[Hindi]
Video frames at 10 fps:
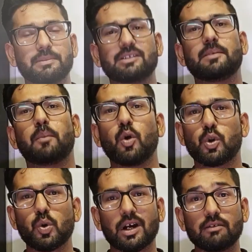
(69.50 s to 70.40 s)
हम किसी पोर्ट
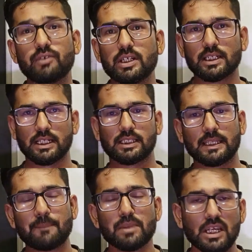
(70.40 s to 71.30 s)
को कन्फिगर
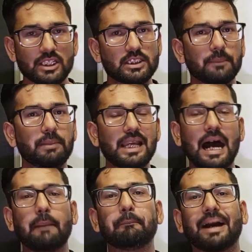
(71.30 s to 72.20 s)
करते हैं जब भी
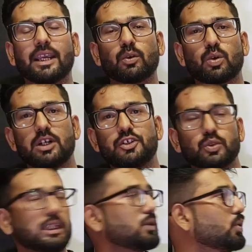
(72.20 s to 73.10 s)
आप माइक्रो
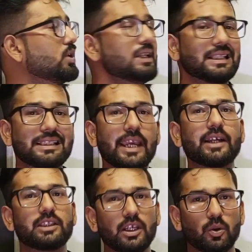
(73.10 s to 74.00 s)
कंट्रोलर को
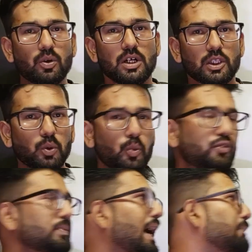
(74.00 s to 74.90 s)
देखते हो तो उसमें